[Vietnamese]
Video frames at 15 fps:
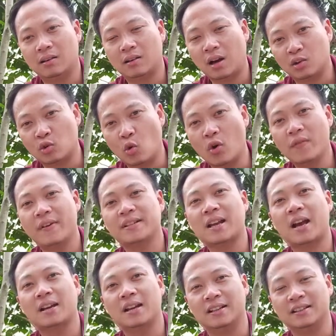gần gũi với
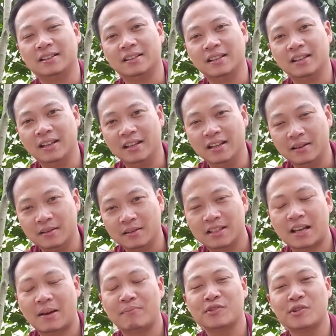gia đình đi
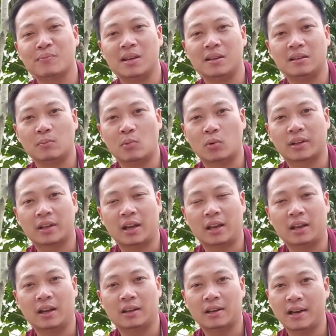sắm cho mình một
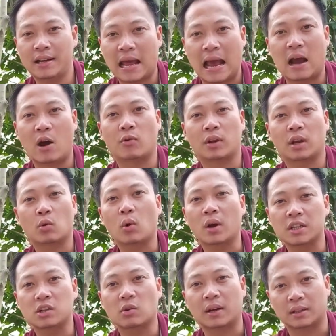cái cây đào cái
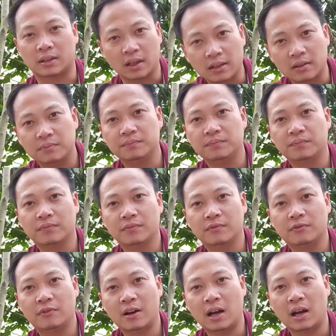quất trong ngày tết
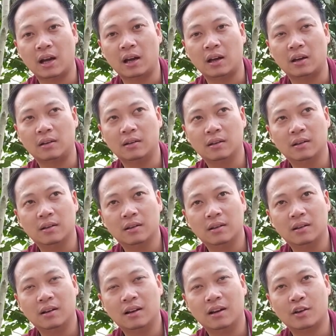và
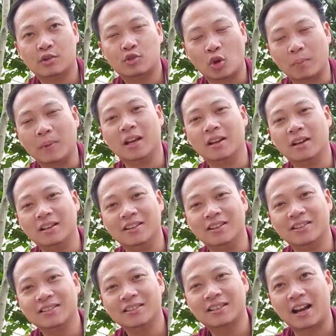à, chuẩn bị
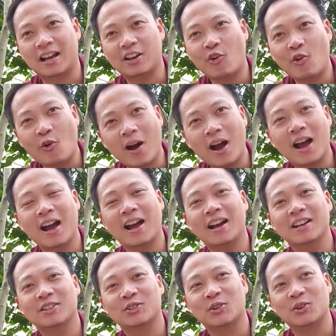những cái
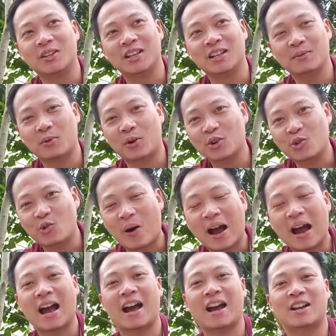hoa rồi những cái món
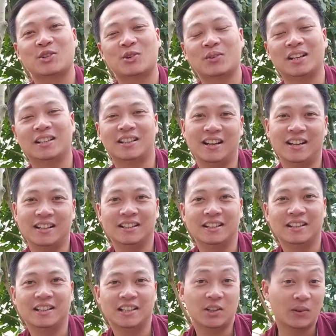quà cho người thân
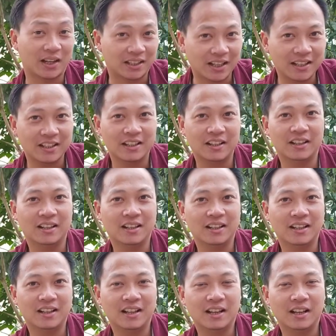trong ngày tết
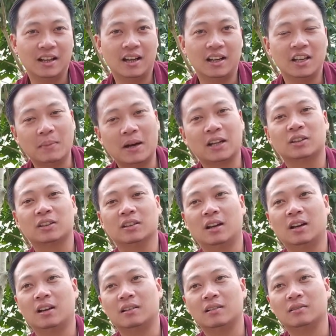nhưng mà
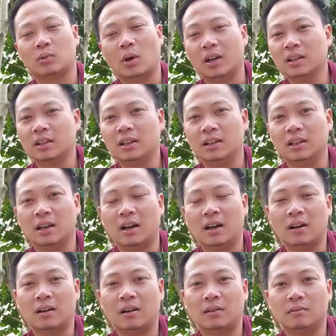à, tuấn thì
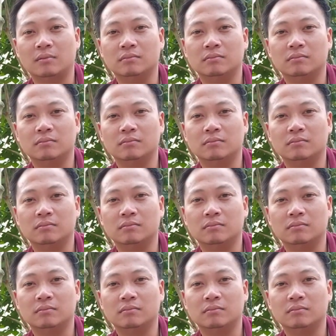à,